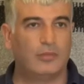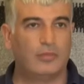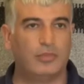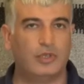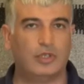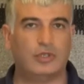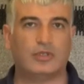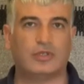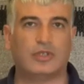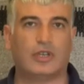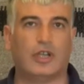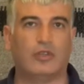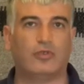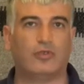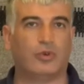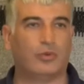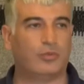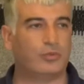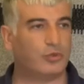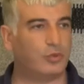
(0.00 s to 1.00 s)
Biz
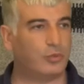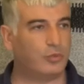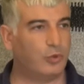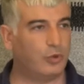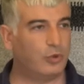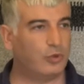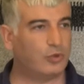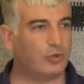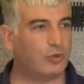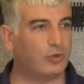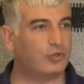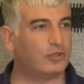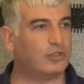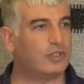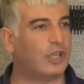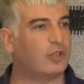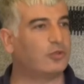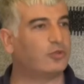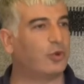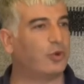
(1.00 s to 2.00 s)
kadromuzu büyüttük,
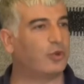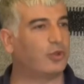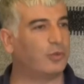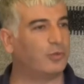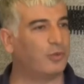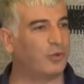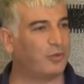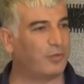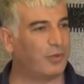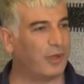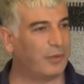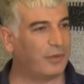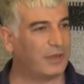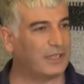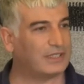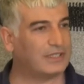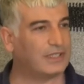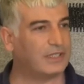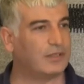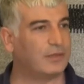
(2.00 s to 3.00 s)
sektör de büyümeye
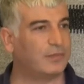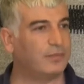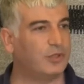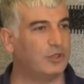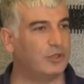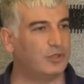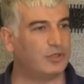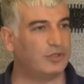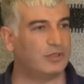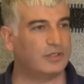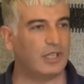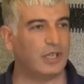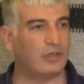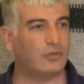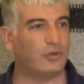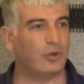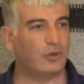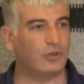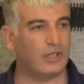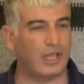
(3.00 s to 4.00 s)
başladı. Biz
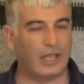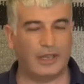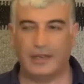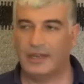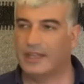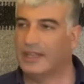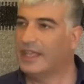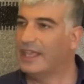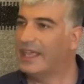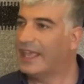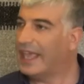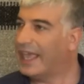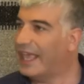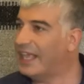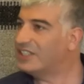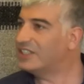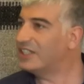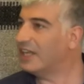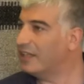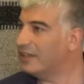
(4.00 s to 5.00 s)
sektörden
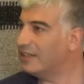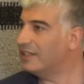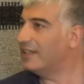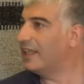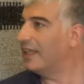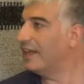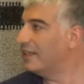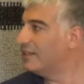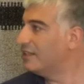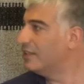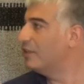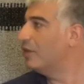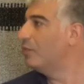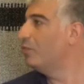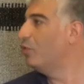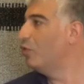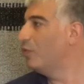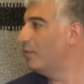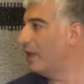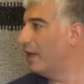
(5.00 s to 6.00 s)
eşanlı derecede
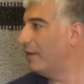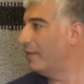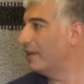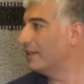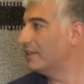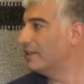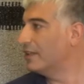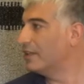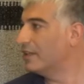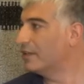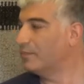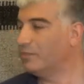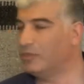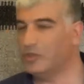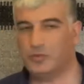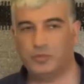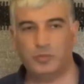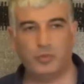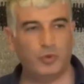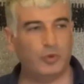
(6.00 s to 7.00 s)
büyümeye başladık.
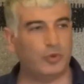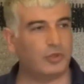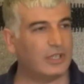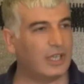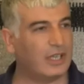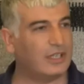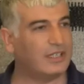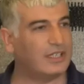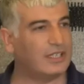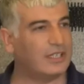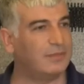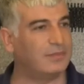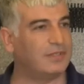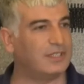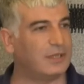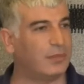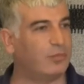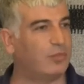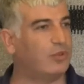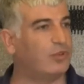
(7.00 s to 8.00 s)
Biz büyürken
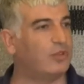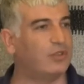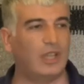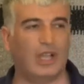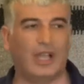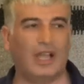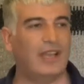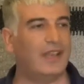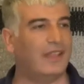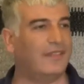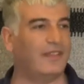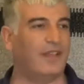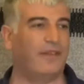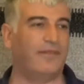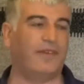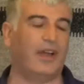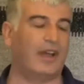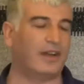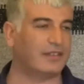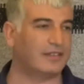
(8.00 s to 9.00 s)
kimse bunun da halen daha
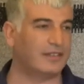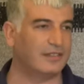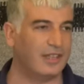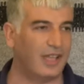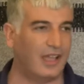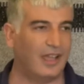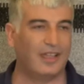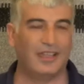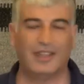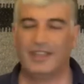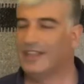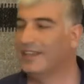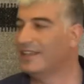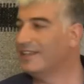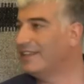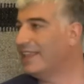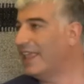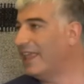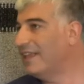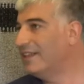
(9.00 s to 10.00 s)
farkında
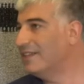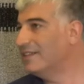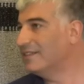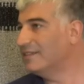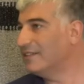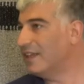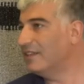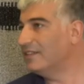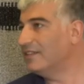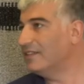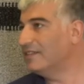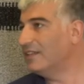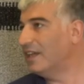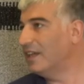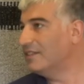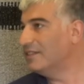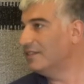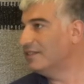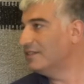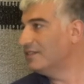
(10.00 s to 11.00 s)
değildi. Sadece
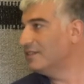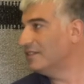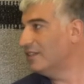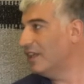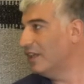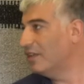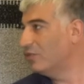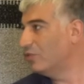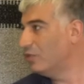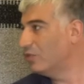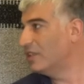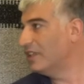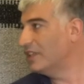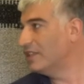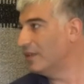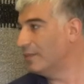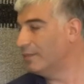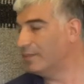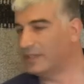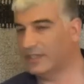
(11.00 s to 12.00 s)
Aydın için değil, Türkiye
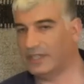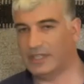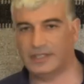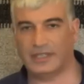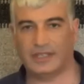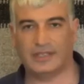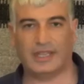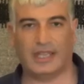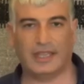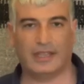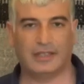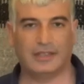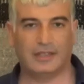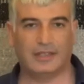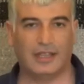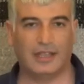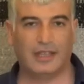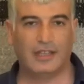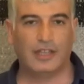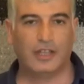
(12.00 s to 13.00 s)
çapında da
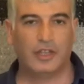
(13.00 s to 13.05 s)
değildi.